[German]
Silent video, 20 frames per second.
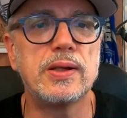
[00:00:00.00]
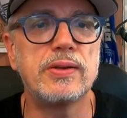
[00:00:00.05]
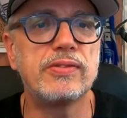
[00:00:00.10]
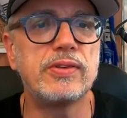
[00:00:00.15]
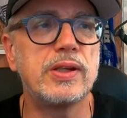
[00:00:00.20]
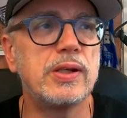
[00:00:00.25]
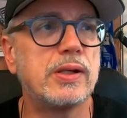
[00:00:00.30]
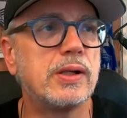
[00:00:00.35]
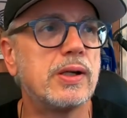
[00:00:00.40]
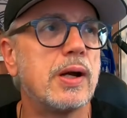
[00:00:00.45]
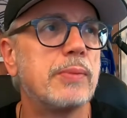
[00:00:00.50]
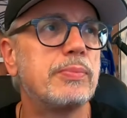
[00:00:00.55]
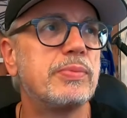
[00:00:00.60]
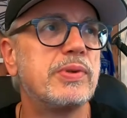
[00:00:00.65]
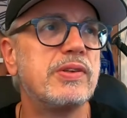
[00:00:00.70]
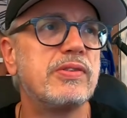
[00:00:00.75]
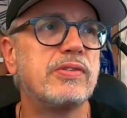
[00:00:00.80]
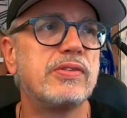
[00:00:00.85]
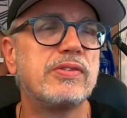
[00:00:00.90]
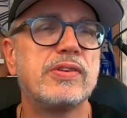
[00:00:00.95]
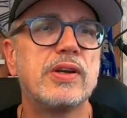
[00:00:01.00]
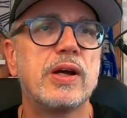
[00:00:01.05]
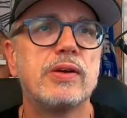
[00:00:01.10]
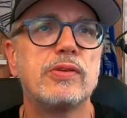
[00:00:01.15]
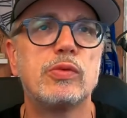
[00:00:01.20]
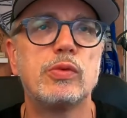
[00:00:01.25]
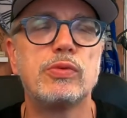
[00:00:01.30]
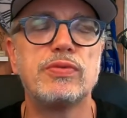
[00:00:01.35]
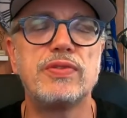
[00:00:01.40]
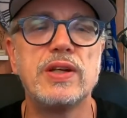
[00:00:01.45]
Es gab dieses
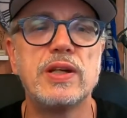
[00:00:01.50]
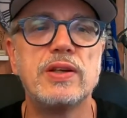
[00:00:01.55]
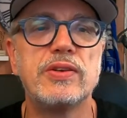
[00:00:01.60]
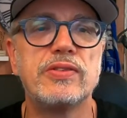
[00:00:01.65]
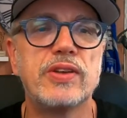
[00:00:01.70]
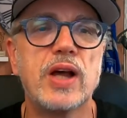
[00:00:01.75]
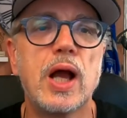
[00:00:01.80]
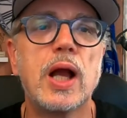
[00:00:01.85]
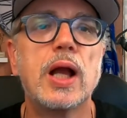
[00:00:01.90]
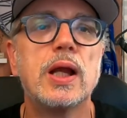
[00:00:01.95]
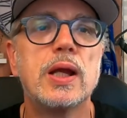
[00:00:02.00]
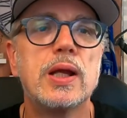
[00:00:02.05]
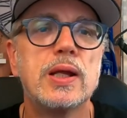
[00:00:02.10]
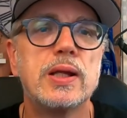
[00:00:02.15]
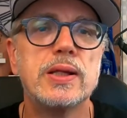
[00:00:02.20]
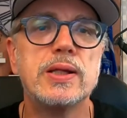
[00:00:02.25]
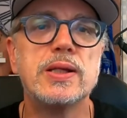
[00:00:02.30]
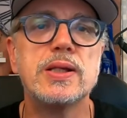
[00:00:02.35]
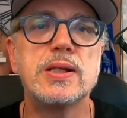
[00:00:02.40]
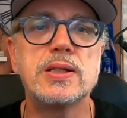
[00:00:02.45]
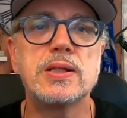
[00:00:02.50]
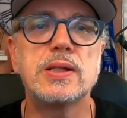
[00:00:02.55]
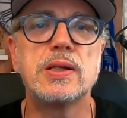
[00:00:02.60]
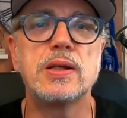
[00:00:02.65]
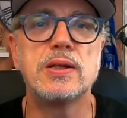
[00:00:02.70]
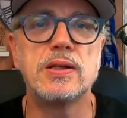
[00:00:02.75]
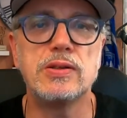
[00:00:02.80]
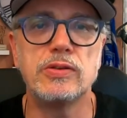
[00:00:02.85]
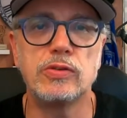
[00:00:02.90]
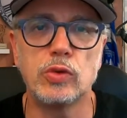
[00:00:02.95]
Jahr so viele Sachen
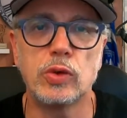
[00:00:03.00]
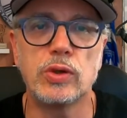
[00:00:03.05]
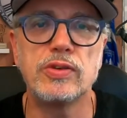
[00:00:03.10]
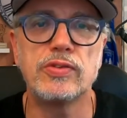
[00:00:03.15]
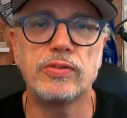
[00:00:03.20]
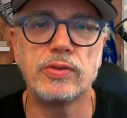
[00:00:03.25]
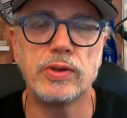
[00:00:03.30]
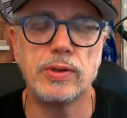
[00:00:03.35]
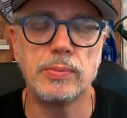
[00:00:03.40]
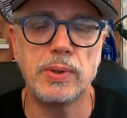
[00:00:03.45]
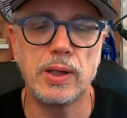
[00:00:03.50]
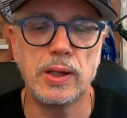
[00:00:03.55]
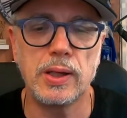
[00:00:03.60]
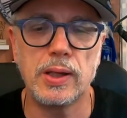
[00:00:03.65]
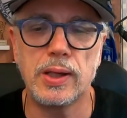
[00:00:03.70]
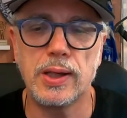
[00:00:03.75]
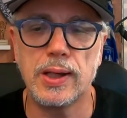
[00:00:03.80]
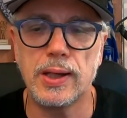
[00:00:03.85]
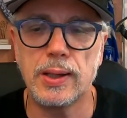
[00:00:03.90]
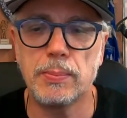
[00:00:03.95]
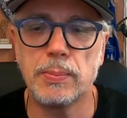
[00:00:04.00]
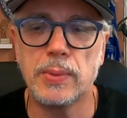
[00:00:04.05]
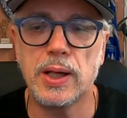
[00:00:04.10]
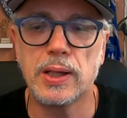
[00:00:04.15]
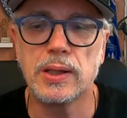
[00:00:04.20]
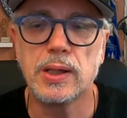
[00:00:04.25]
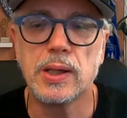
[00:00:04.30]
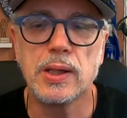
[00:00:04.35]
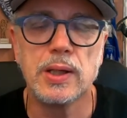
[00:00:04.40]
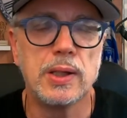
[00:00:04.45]
nicht, die es sonst immer gegeben
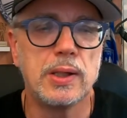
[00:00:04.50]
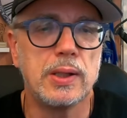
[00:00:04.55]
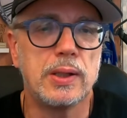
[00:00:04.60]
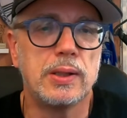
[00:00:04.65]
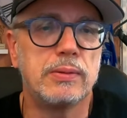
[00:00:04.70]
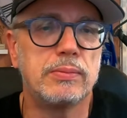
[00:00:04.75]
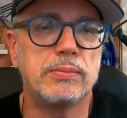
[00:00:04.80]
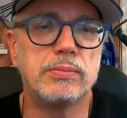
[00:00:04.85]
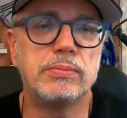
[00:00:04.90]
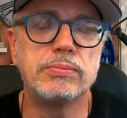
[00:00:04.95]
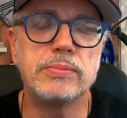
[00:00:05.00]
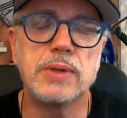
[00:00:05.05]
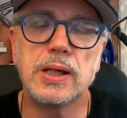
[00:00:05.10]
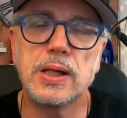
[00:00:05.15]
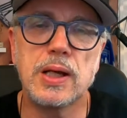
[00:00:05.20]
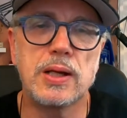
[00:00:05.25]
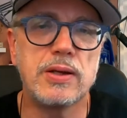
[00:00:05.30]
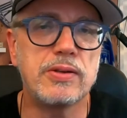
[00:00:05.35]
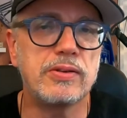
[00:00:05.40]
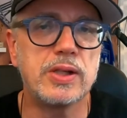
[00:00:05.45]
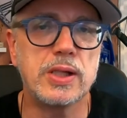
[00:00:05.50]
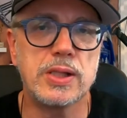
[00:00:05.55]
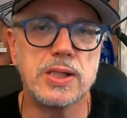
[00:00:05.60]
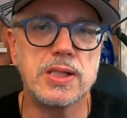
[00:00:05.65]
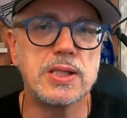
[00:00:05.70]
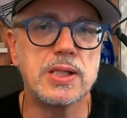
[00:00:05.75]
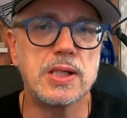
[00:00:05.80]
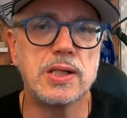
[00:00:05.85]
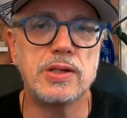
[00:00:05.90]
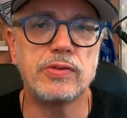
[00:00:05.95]
hat. Man kann es gar
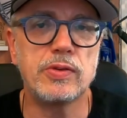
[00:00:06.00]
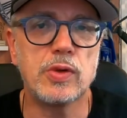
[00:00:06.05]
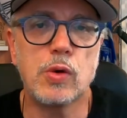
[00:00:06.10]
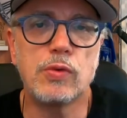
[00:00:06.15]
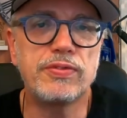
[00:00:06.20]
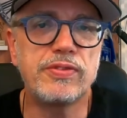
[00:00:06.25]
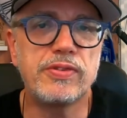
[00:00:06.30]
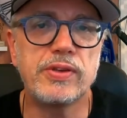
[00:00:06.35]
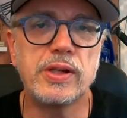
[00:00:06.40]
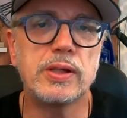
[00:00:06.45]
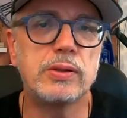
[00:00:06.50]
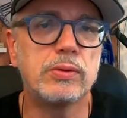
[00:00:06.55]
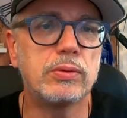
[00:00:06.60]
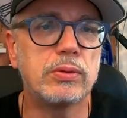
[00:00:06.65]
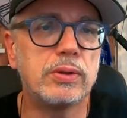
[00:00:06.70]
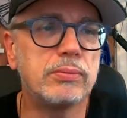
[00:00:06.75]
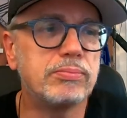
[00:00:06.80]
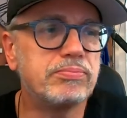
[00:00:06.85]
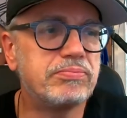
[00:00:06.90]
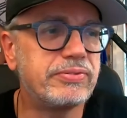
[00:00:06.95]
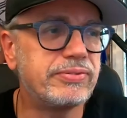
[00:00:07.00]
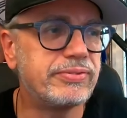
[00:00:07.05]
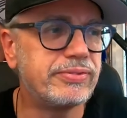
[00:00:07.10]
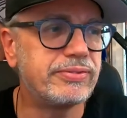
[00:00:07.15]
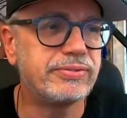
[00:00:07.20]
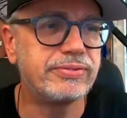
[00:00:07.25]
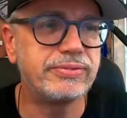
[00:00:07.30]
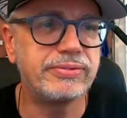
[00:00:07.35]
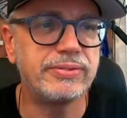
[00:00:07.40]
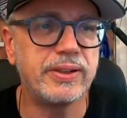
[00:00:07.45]
nicht alles aufzählen und pff,
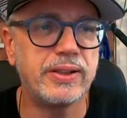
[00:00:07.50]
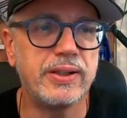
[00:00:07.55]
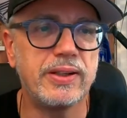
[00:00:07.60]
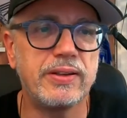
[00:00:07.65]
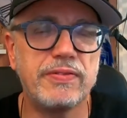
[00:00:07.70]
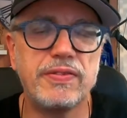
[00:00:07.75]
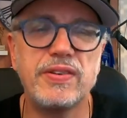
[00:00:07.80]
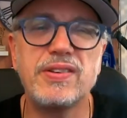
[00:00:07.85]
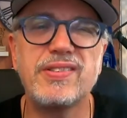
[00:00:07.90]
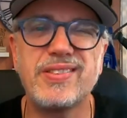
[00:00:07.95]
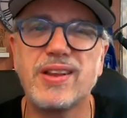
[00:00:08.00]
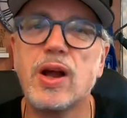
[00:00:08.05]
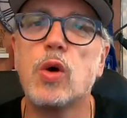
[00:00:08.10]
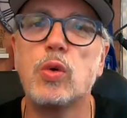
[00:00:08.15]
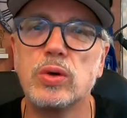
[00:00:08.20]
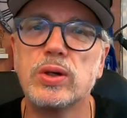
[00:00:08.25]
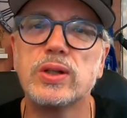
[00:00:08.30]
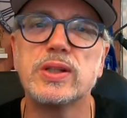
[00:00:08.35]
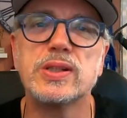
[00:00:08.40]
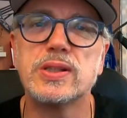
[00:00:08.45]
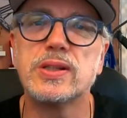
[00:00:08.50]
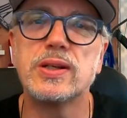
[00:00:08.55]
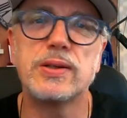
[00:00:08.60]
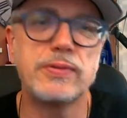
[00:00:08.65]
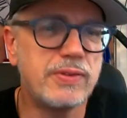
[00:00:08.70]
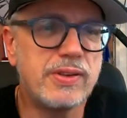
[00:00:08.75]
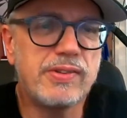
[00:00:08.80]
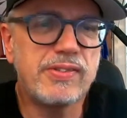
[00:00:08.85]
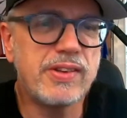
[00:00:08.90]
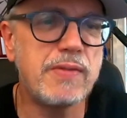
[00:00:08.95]
ich finde es traurig. Ich
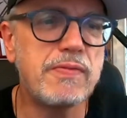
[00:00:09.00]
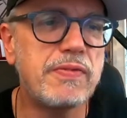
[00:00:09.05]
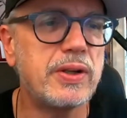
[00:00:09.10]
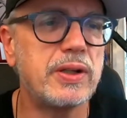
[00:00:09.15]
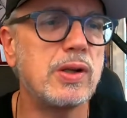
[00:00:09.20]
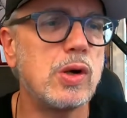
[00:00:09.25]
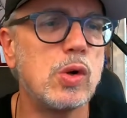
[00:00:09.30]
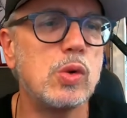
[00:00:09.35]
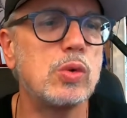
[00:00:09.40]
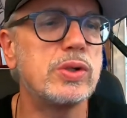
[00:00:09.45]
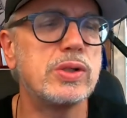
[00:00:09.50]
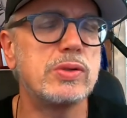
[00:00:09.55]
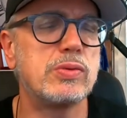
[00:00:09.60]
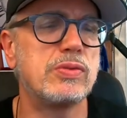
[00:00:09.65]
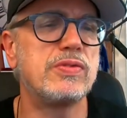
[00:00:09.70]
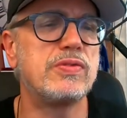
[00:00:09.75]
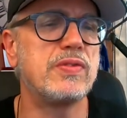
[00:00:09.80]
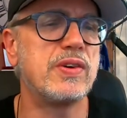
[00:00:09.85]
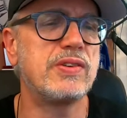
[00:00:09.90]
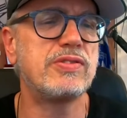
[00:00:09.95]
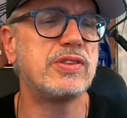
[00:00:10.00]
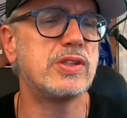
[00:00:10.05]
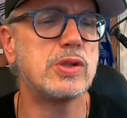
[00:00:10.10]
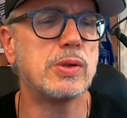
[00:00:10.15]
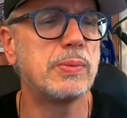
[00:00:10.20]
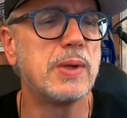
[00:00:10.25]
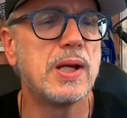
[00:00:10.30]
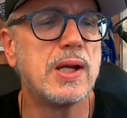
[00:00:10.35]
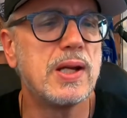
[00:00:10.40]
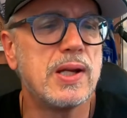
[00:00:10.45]
finde es einfach traurig und ich weiß nicht,
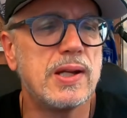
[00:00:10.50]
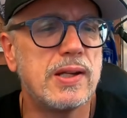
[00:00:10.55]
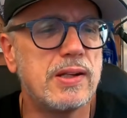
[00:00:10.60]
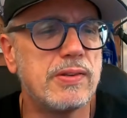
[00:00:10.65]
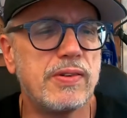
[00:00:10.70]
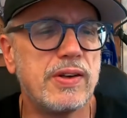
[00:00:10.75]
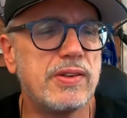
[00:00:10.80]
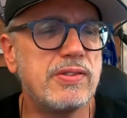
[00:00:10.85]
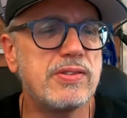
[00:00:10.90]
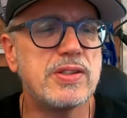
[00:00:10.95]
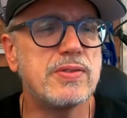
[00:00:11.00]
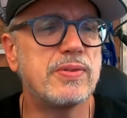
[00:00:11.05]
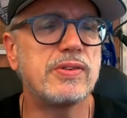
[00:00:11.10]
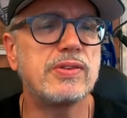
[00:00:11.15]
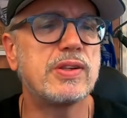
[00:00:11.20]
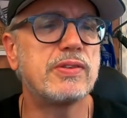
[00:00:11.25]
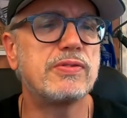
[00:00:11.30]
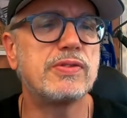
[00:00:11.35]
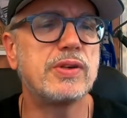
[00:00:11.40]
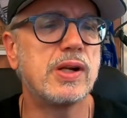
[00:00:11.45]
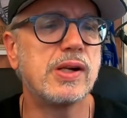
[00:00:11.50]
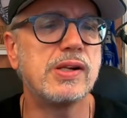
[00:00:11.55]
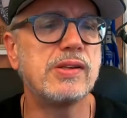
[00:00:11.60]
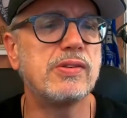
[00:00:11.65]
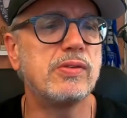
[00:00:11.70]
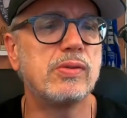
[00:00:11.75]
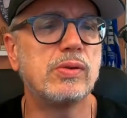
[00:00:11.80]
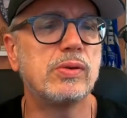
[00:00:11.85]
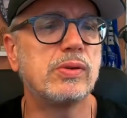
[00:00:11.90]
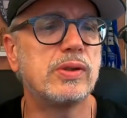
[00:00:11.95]
ob ich weiß nicht, was ich davon
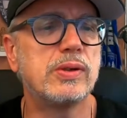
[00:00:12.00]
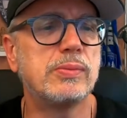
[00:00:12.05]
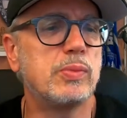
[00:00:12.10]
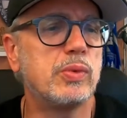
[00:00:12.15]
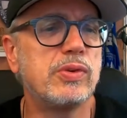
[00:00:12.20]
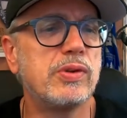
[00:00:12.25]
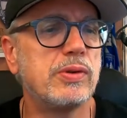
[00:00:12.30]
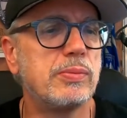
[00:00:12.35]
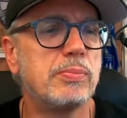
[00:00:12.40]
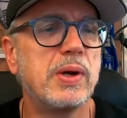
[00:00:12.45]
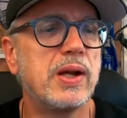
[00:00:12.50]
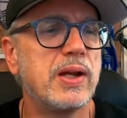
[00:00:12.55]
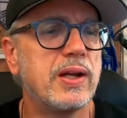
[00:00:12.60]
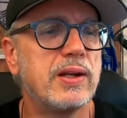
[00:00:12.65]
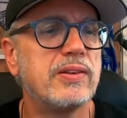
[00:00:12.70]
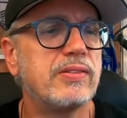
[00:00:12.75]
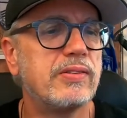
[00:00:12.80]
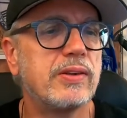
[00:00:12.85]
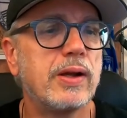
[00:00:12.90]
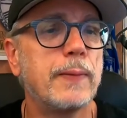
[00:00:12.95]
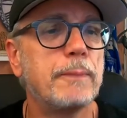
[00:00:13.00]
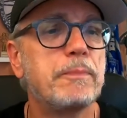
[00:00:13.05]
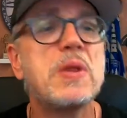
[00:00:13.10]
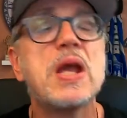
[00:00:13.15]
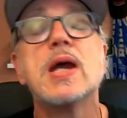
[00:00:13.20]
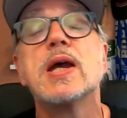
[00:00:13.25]
halten soll, muss ich mal ehrlich sagen.